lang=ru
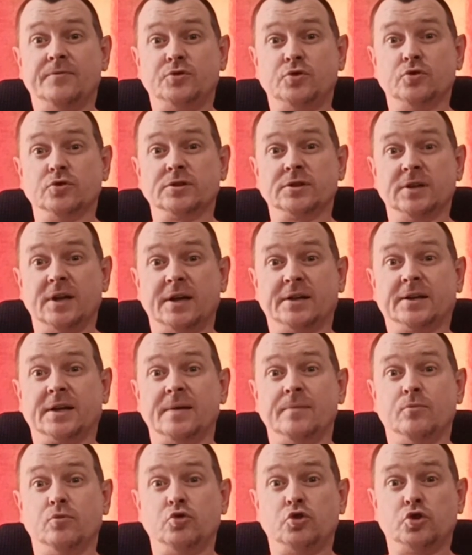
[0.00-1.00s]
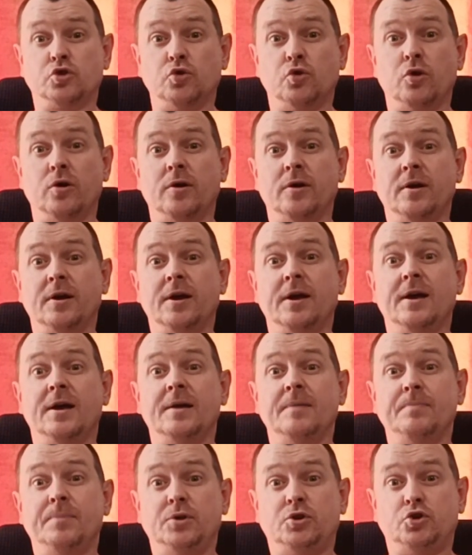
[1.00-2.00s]
Все сладкое, мучное,
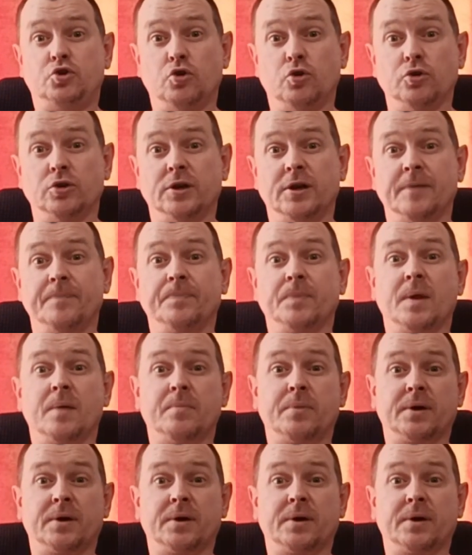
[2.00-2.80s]
печеное,